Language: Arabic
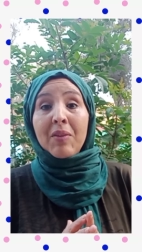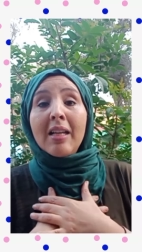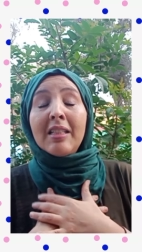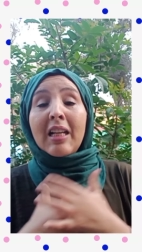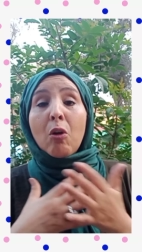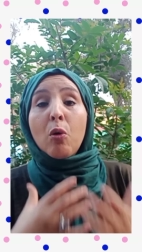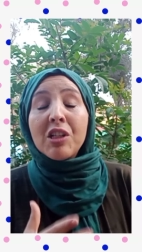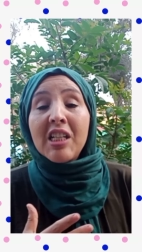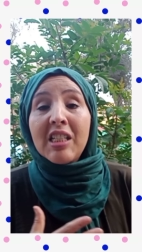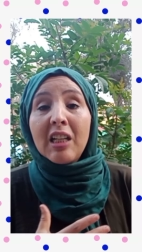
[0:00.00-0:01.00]
ديك
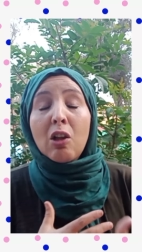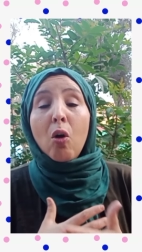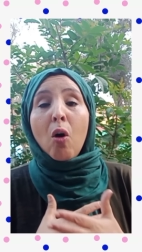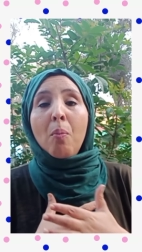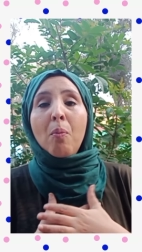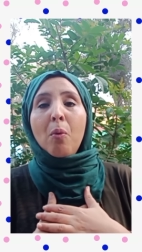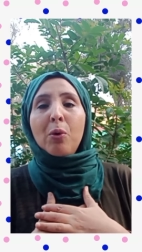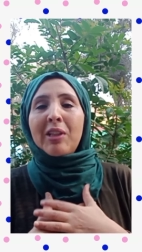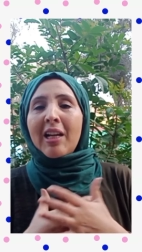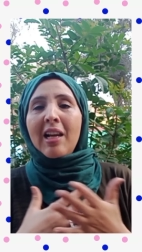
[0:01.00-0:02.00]
الخرجه ديالت الام
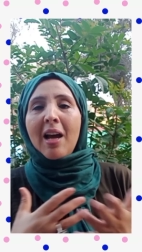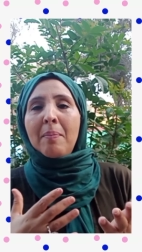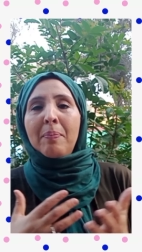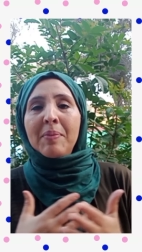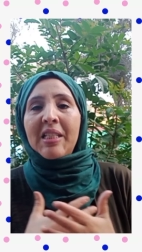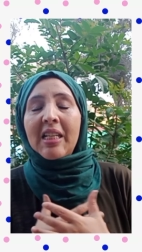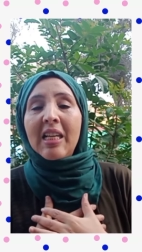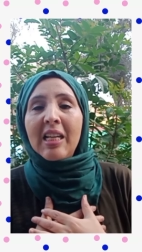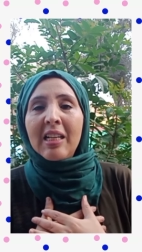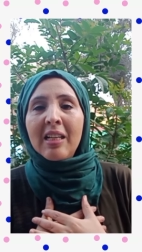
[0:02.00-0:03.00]
وداك الاب
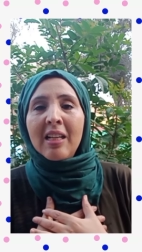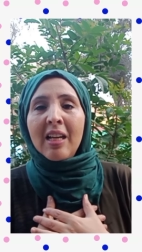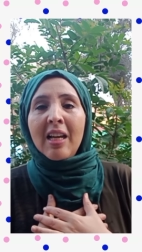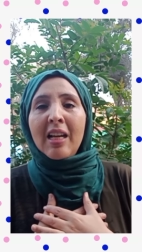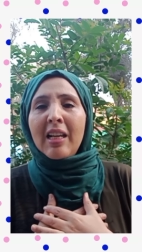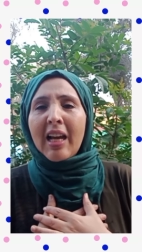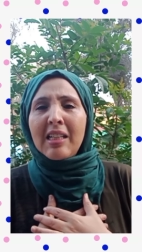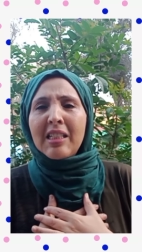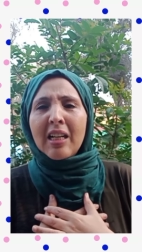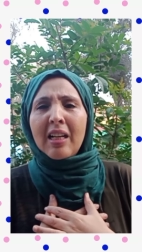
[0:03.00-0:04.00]
مسكين اللي
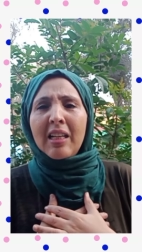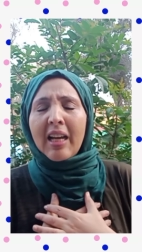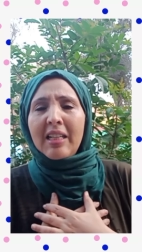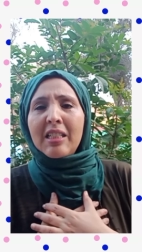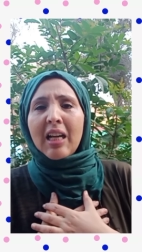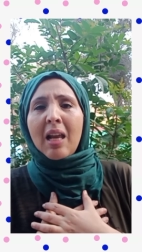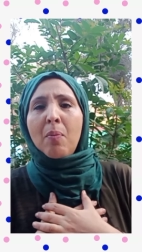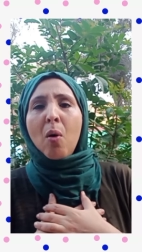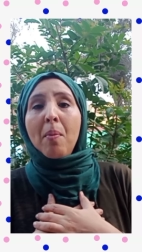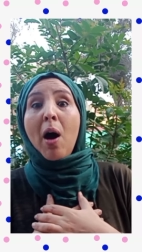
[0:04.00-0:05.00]
خلتي اللي خليتي
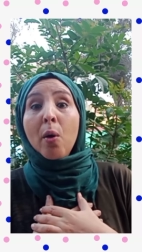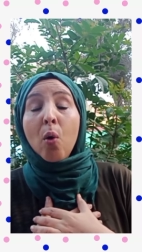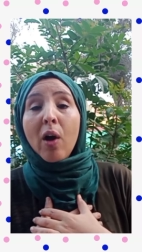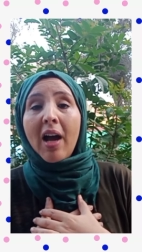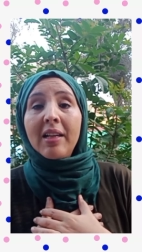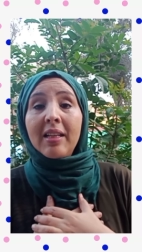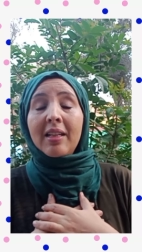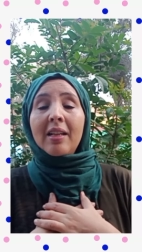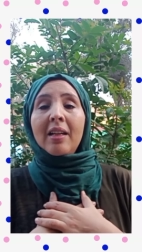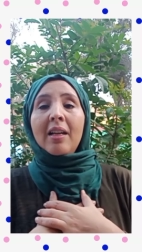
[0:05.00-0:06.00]
قلبهم محروق
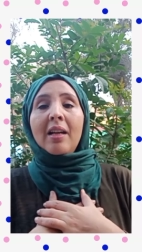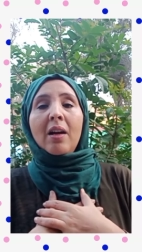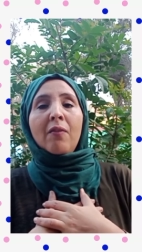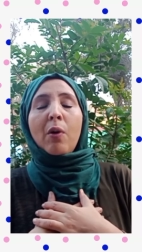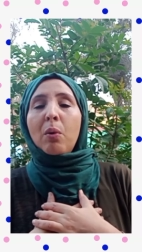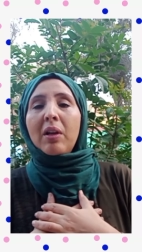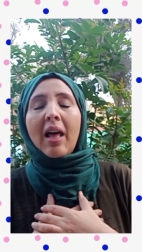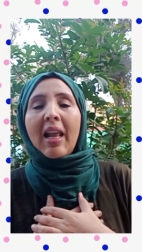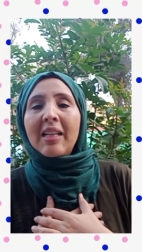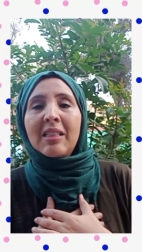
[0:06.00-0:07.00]
عليك فوالله
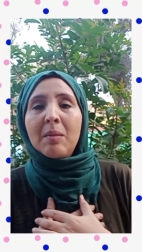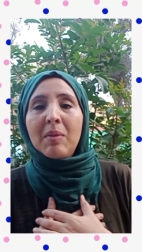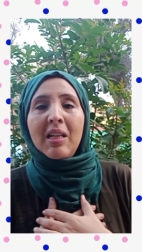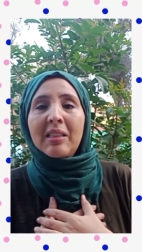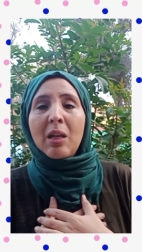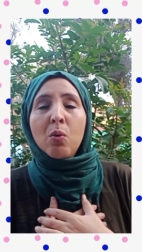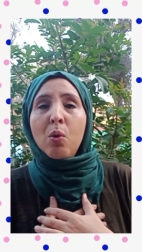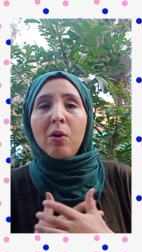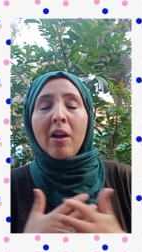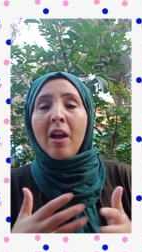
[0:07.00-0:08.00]
العظيم الا
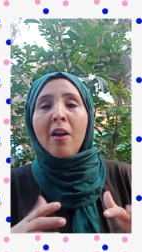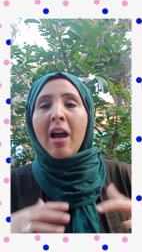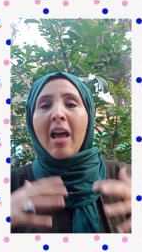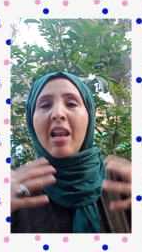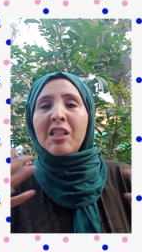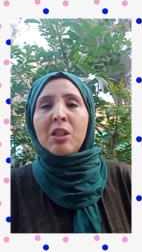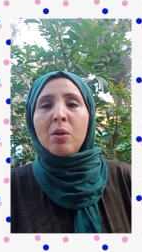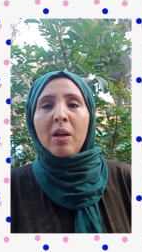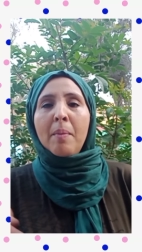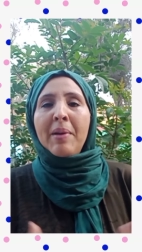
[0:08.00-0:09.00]
تنقول علاش
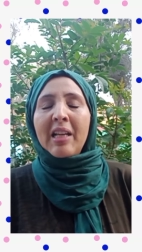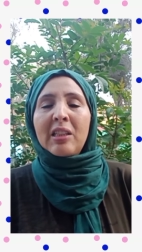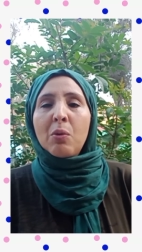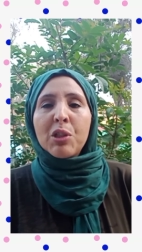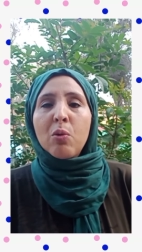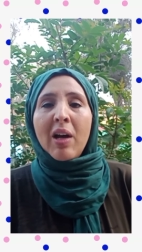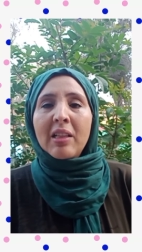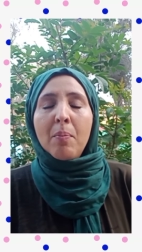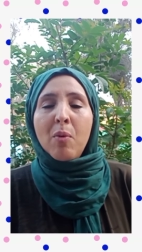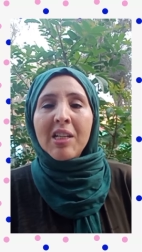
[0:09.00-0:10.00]
بناتنا وصلوا هاد
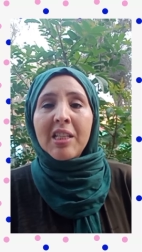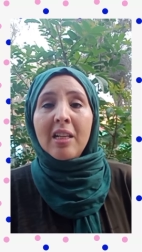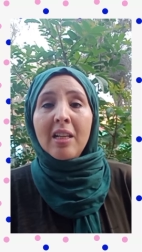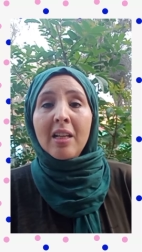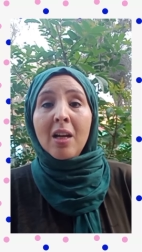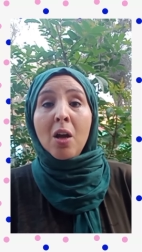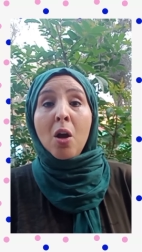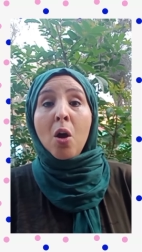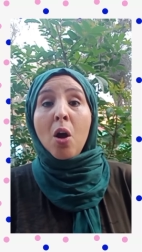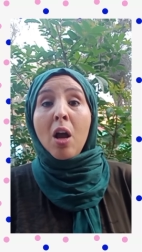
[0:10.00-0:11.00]
المواصل
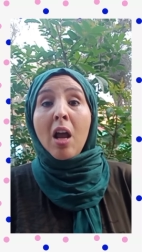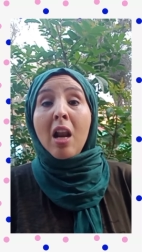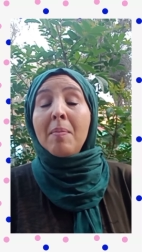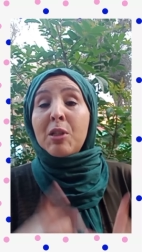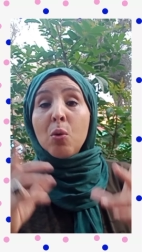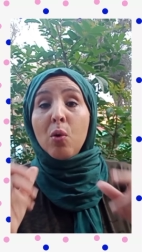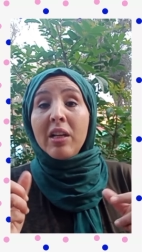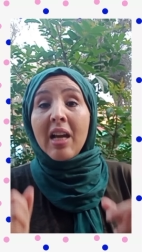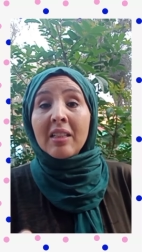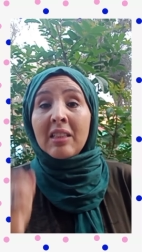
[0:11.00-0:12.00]

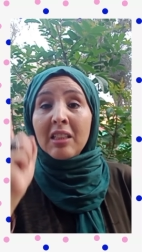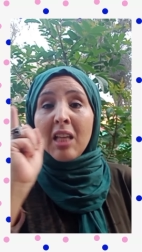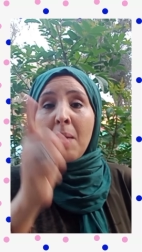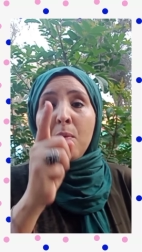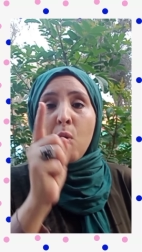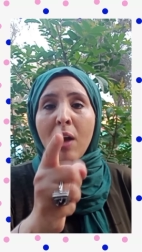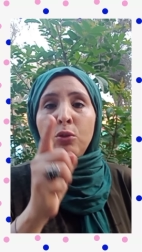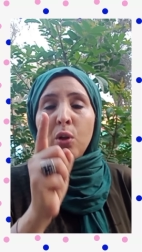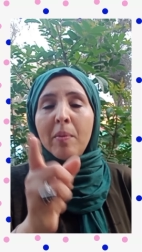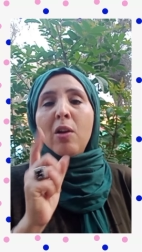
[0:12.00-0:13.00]
المسؤوليه تتحملوها
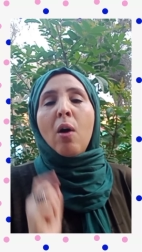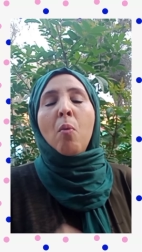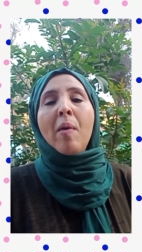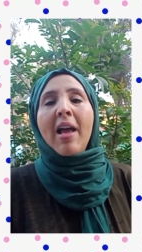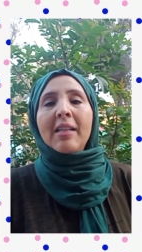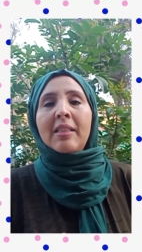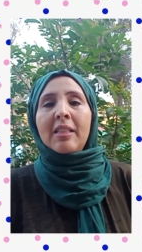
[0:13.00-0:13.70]
نتوما الامهات